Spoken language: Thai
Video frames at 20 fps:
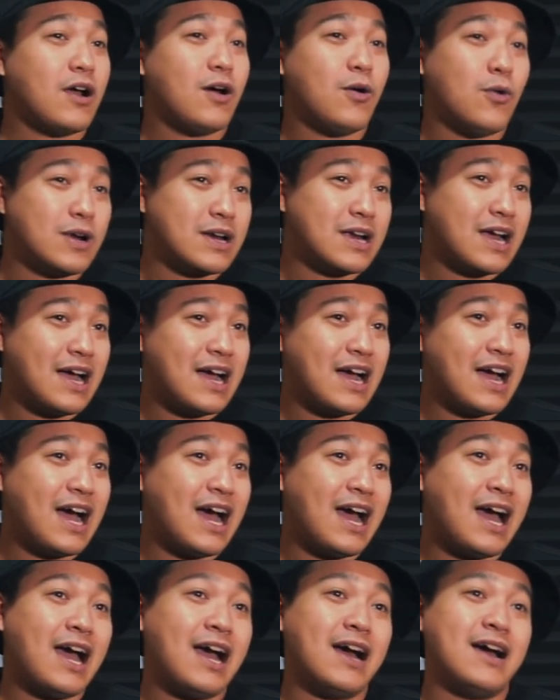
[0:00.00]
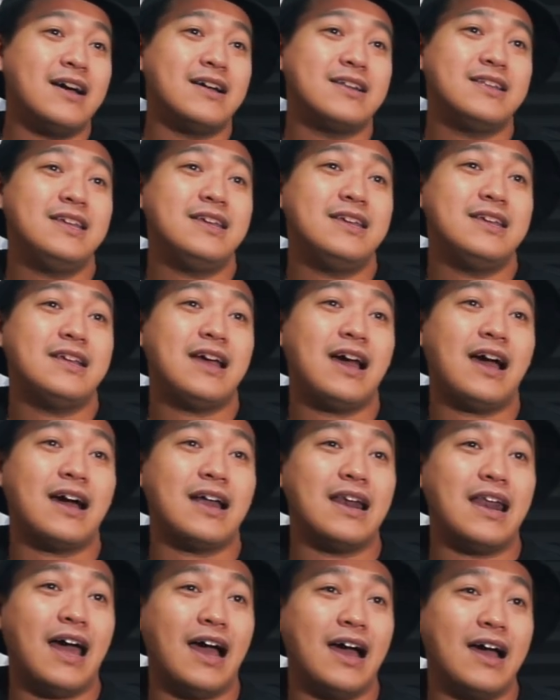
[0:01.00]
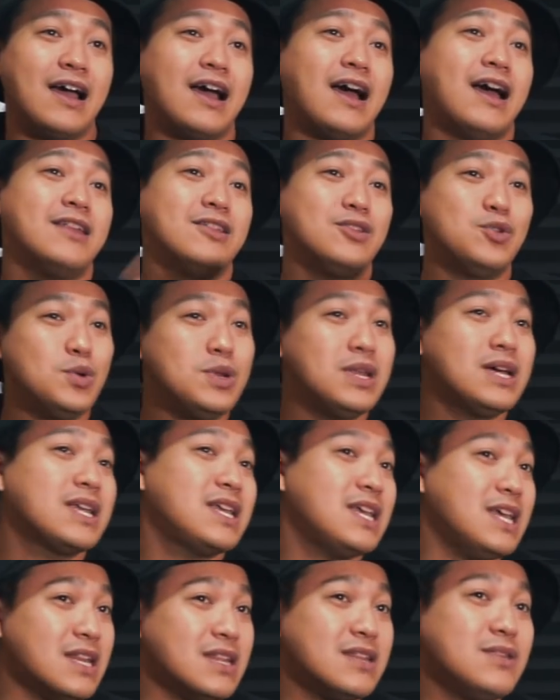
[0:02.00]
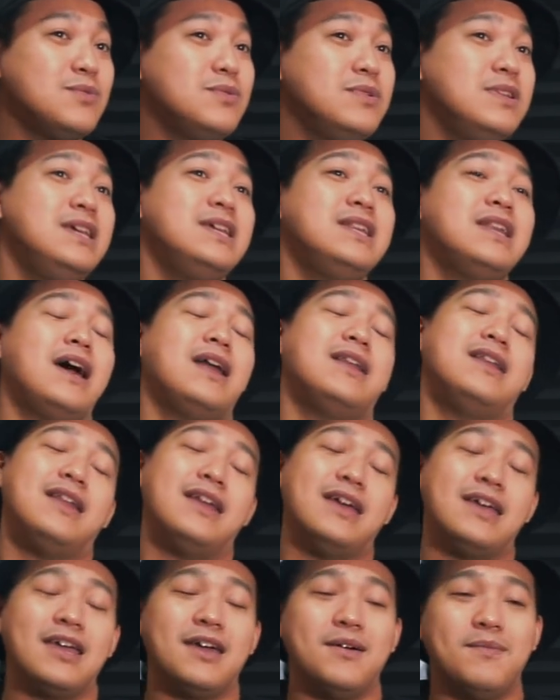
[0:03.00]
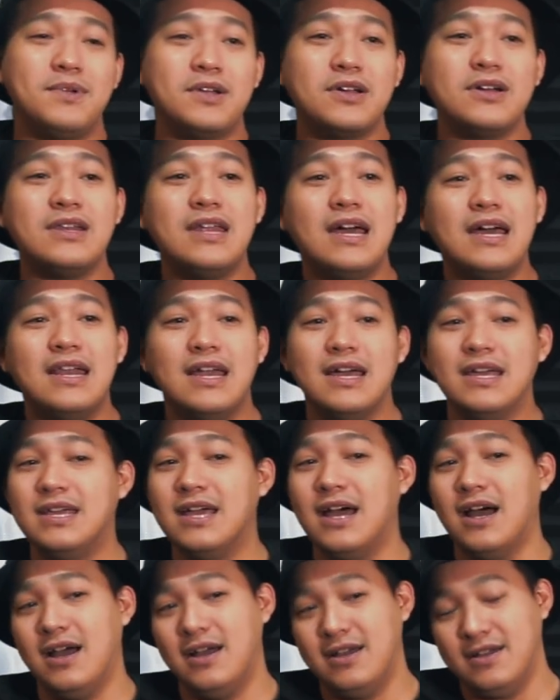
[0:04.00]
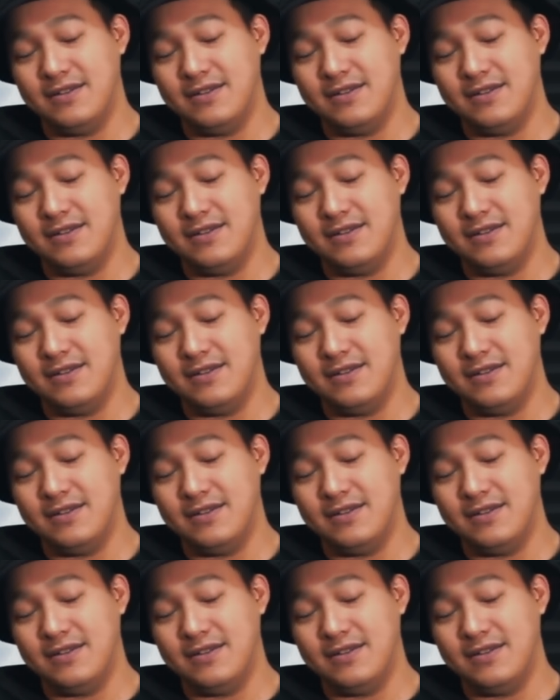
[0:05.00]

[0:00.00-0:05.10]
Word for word: คนข้างๆที่หักหลังกันธุรกิจนู่นนี่นั่นอะไรเงี้ยมันก็ได้หลายอย่าง